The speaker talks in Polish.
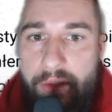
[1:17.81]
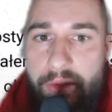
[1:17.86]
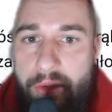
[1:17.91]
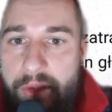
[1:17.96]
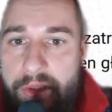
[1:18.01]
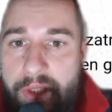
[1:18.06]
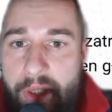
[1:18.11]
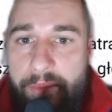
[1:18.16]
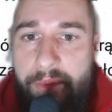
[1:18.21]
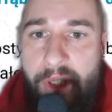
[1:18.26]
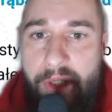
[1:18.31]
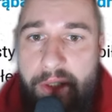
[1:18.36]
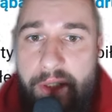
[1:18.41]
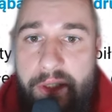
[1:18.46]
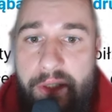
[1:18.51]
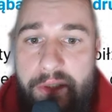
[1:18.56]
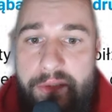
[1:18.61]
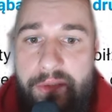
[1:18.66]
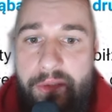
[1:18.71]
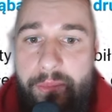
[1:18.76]
No i tam
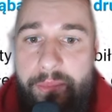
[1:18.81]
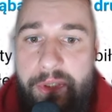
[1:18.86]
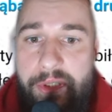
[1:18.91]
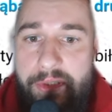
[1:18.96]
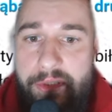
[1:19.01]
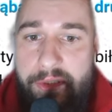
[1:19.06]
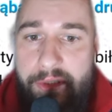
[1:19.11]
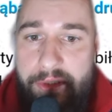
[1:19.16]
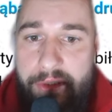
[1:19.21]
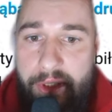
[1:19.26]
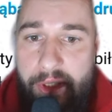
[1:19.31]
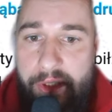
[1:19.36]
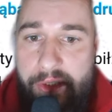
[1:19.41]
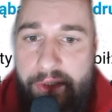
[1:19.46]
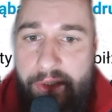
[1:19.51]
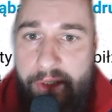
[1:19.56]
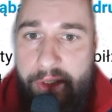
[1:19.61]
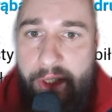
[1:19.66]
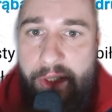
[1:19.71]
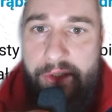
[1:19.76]
dalej jest opis tej
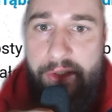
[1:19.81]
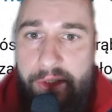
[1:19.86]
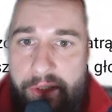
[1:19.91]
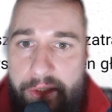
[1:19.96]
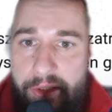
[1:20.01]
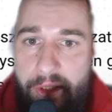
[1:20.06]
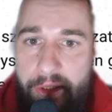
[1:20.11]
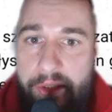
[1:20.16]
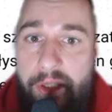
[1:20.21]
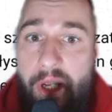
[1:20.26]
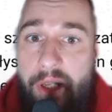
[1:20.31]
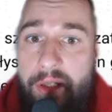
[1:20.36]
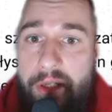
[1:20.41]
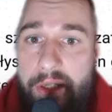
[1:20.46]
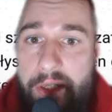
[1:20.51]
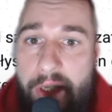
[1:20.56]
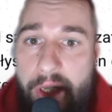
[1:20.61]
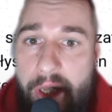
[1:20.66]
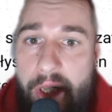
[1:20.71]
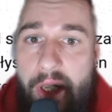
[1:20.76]
szarańczy i tak
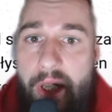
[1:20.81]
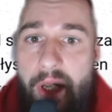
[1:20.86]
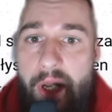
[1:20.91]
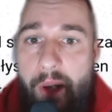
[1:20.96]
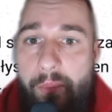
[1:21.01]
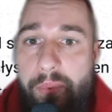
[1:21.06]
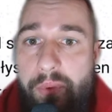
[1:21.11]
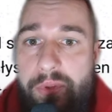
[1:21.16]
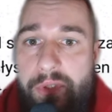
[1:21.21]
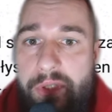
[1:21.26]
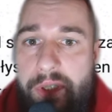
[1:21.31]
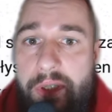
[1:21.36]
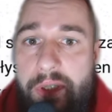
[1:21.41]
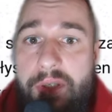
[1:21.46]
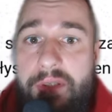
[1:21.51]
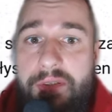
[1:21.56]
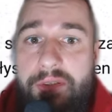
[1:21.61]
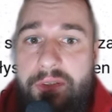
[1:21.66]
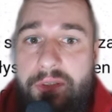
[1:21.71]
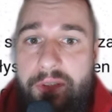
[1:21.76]
dalej, a później
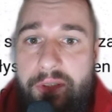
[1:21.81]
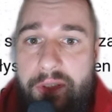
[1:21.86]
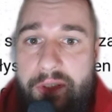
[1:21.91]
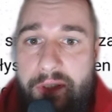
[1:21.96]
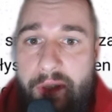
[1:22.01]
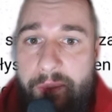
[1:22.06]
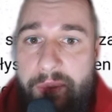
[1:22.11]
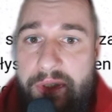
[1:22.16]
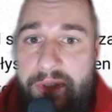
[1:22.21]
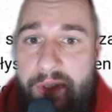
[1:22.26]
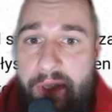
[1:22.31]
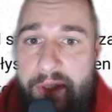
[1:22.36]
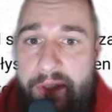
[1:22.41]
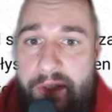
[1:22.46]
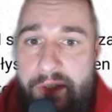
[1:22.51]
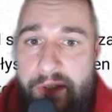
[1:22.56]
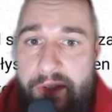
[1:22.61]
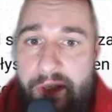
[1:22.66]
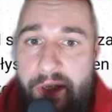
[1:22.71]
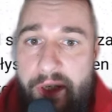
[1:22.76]
jest y,
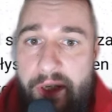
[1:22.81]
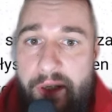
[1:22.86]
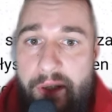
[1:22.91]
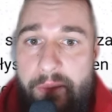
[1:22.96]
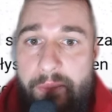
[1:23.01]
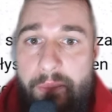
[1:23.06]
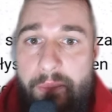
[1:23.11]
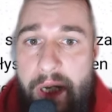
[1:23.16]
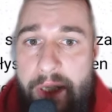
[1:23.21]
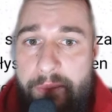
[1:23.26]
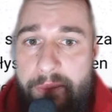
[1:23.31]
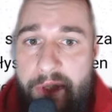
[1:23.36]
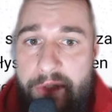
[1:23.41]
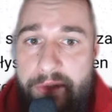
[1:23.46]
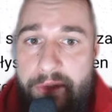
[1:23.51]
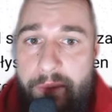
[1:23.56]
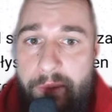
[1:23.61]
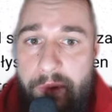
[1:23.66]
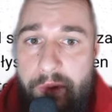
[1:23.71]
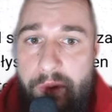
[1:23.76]
napisane, że mają
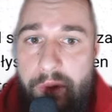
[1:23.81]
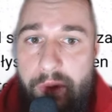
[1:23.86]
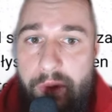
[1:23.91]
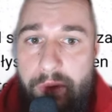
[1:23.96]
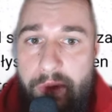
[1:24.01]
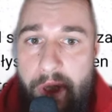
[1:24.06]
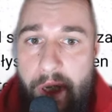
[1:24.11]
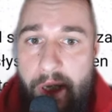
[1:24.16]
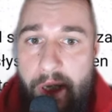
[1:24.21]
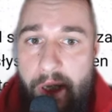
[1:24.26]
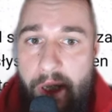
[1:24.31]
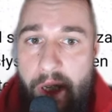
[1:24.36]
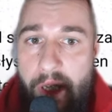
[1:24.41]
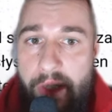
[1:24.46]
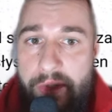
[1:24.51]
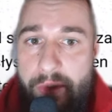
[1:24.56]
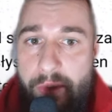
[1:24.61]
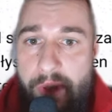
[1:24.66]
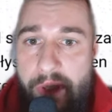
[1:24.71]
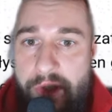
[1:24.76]
nad sobą króla,
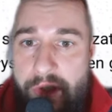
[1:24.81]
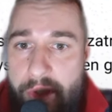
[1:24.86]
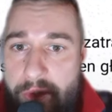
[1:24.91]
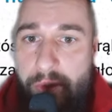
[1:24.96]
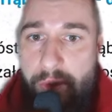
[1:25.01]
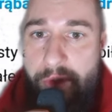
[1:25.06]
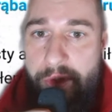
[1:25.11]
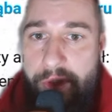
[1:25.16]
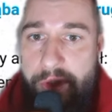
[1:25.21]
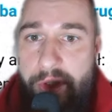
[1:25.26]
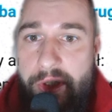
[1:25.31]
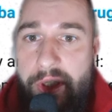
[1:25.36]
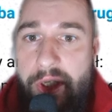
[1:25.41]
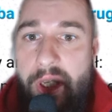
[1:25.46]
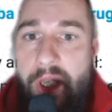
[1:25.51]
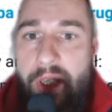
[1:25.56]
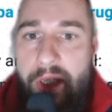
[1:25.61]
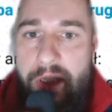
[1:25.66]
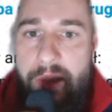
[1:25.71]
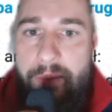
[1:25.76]
anioła czeluści.
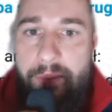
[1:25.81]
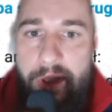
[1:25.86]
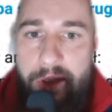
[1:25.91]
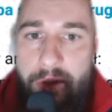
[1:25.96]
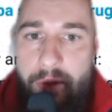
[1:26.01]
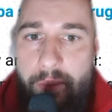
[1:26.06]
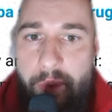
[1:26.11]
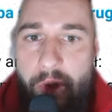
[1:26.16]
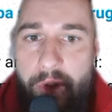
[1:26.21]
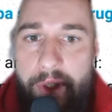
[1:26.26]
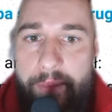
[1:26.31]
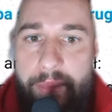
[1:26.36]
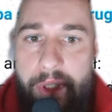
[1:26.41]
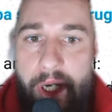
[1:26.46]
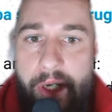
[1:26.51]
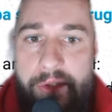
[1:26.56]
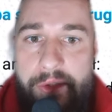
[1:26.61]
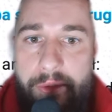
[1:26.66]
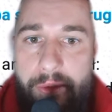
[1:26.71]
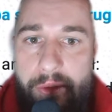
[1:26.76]
Imię jego po
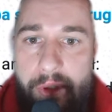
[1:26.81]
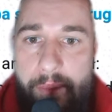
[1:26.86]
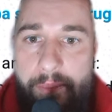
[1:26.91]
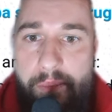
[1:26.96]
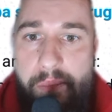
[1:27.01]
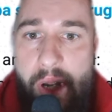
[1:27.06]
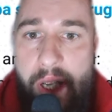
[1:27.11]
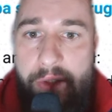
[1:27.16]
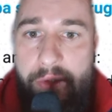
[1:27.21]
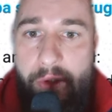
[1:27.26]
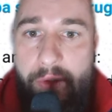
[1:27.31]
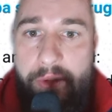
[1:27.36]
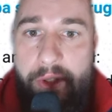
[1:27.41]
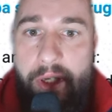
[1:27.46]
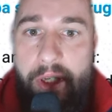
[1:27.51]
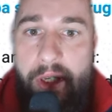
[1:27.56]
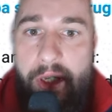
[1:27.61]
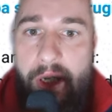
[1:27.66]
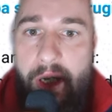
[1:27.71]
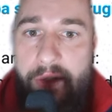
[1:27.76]
hebrajsku
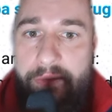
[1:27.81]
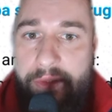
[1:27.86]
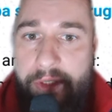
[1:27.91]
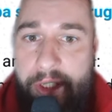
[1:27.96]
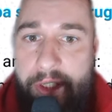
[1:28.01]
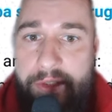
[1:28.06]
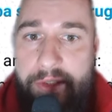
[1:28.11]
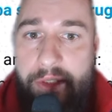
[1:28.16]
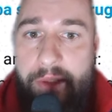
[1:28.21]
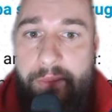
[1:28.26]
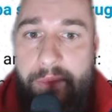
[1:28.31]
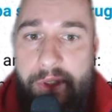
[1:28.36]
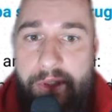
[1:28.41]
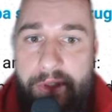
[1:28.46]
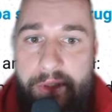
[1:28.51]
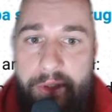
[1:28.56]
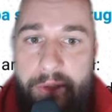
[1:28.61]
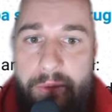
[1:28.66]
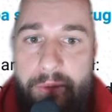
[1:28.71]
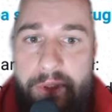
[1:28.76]
Abaddon, a w greckim
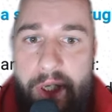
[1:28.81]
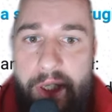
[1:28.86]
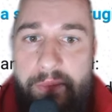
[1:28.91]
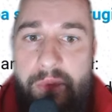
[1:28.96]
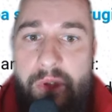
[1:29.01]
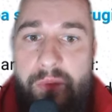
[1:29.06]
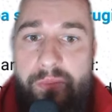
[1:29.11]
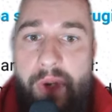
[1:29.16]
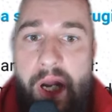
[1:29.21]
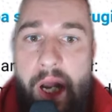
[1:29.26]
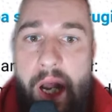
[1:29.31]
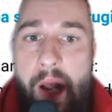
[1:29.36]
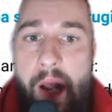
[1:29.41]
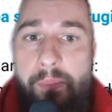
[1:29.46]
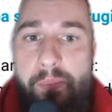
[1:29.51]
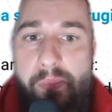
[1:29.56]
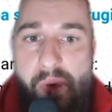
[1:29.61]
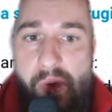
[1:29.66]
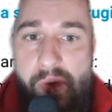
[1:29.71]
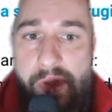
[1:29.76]
języku na imię ma
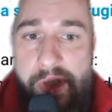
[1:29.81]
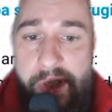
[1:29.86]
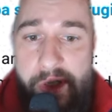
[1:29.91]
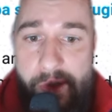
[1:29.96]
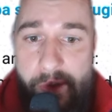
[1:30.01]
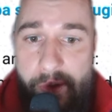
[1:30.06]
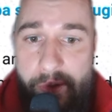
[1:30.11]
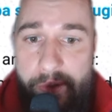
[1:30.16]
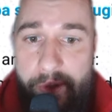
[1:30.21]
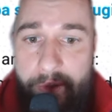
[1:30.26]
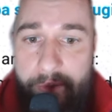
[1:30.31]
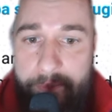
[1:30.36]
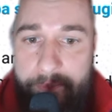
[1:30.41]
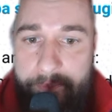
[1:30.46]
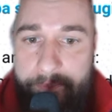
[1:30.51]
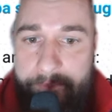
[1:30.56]
Apolion.